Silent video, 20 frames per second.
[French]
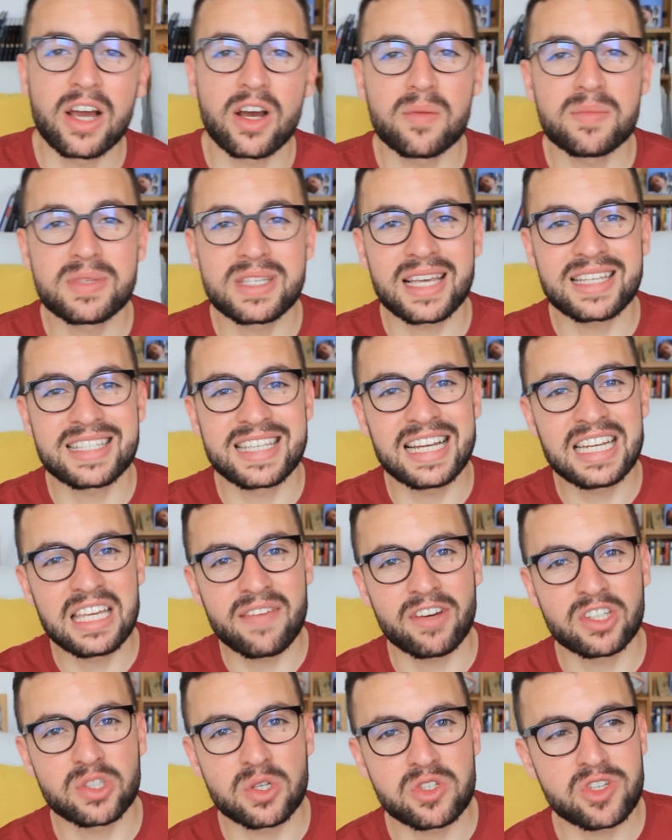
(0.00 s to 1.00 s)
Comme ça, c'est elle
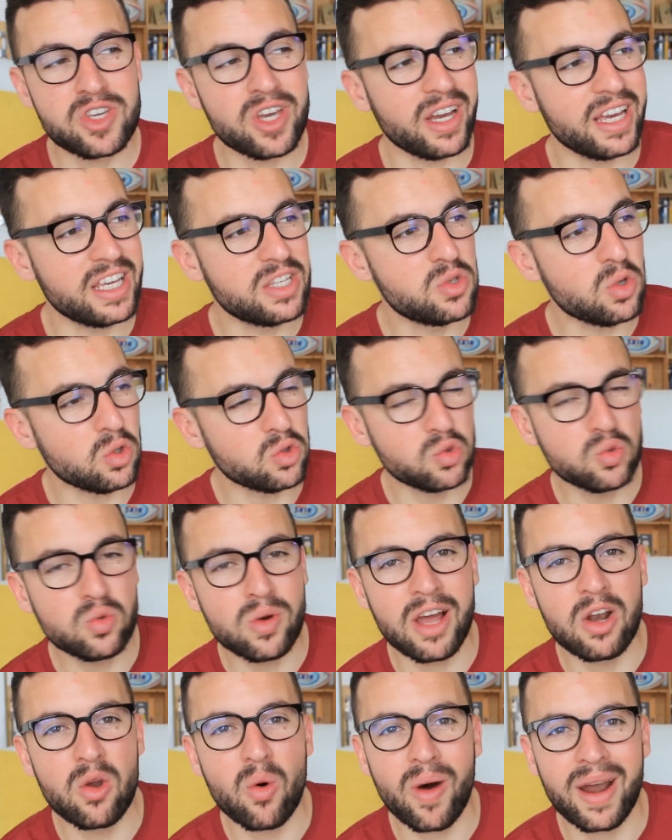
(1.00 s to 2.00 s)
qui va choisir et
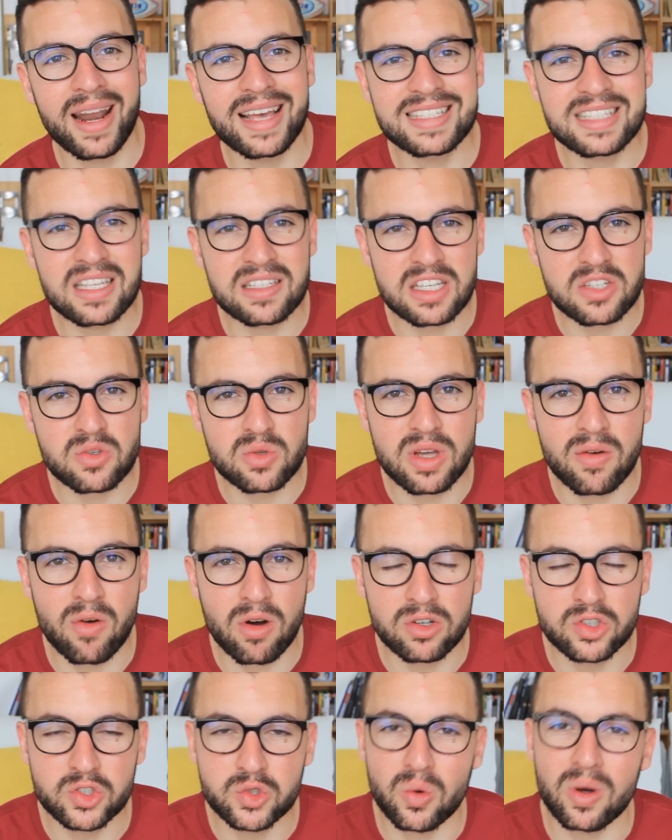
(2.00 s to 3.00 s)
surtout, elle aura la sensation
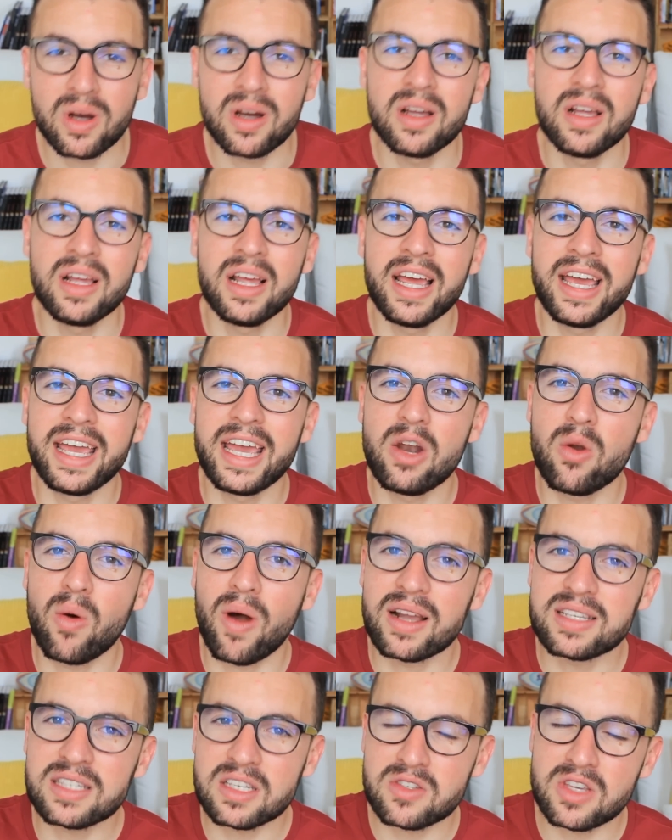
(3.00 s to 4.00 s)
d'avoir le choix et elle
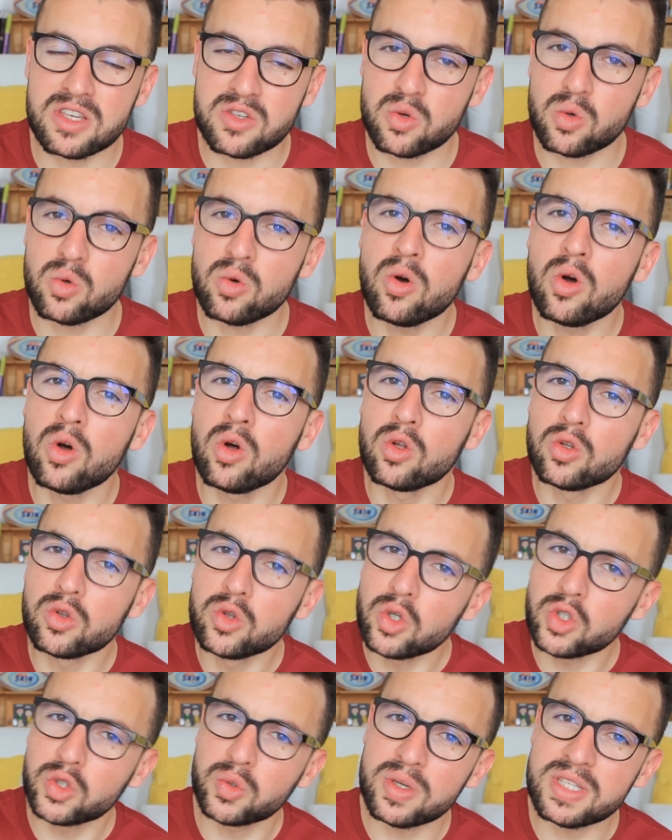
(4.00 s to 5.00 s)
aura la sensation
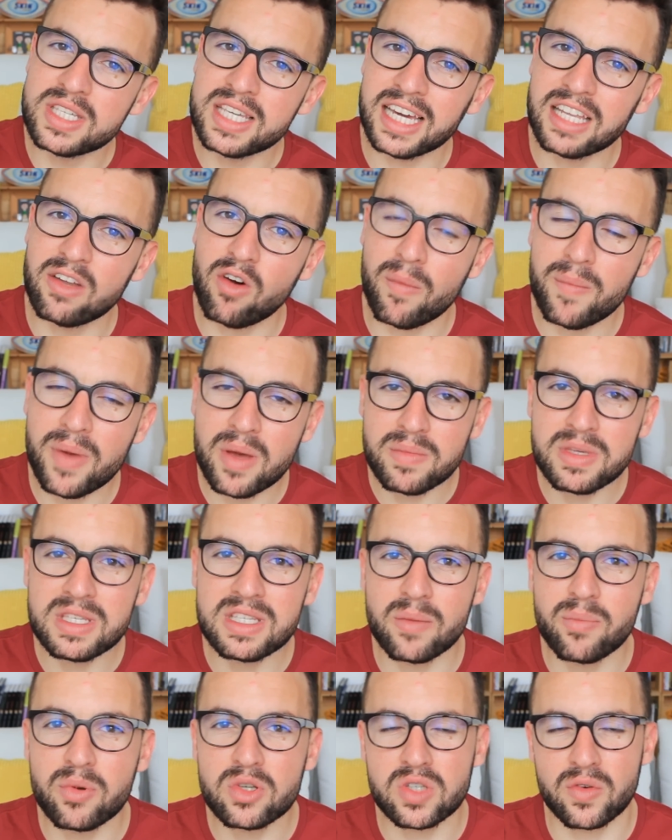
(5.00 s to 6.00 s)
de choisir et d'avoir même
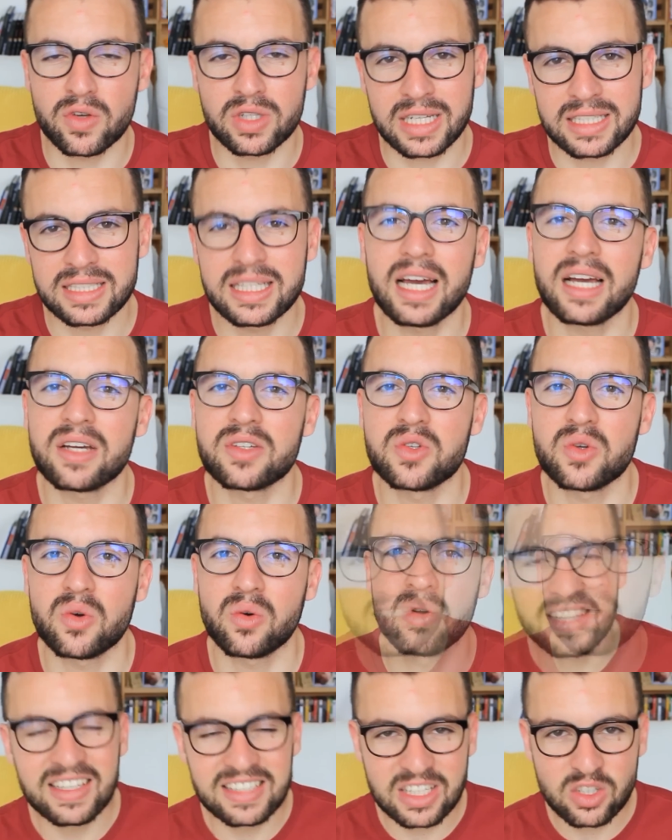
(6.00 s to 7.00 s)
mis un peu sur votre
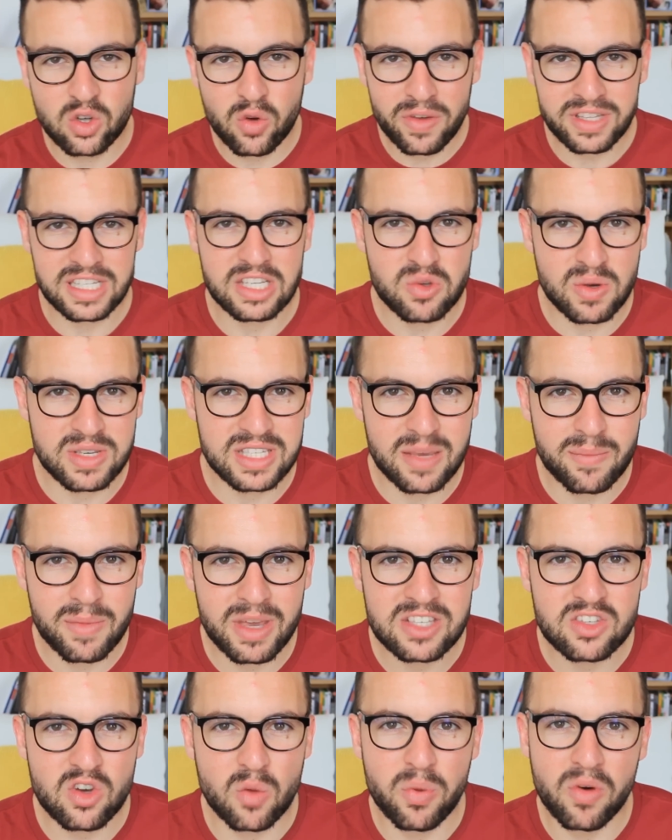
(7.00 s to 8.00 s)
interaction. Dans cette conversation
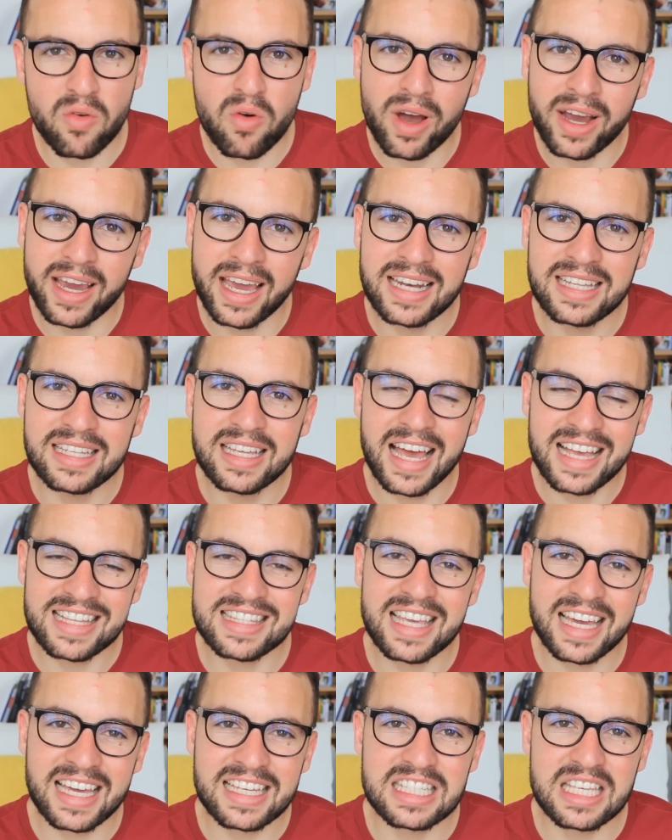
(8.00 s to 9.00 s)
SMS, on peut voir qu'elle est
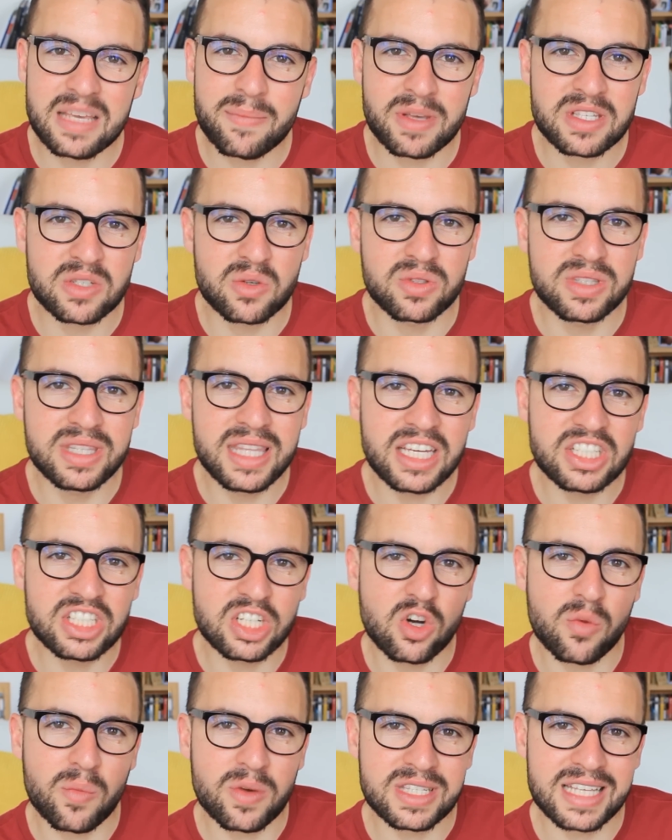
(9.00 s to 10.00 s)
intéressée parce que dès que
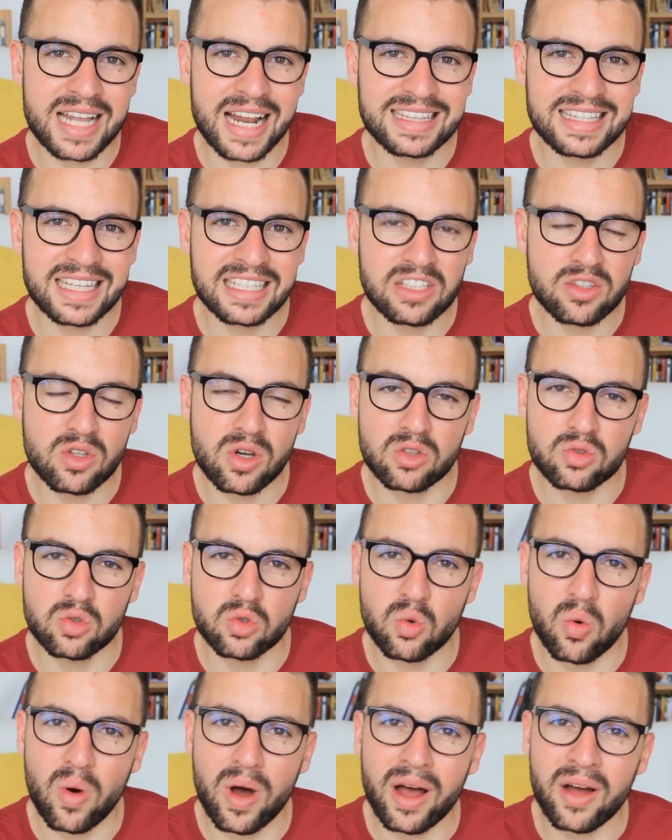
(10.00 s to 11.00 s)
j'ai commencé la technique de
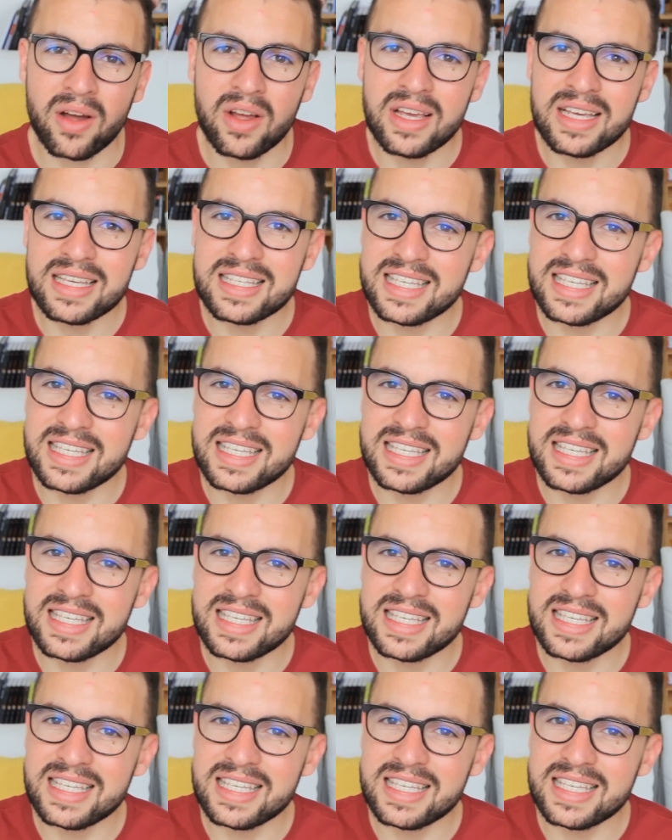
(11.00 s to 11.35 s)
l'entonnoir,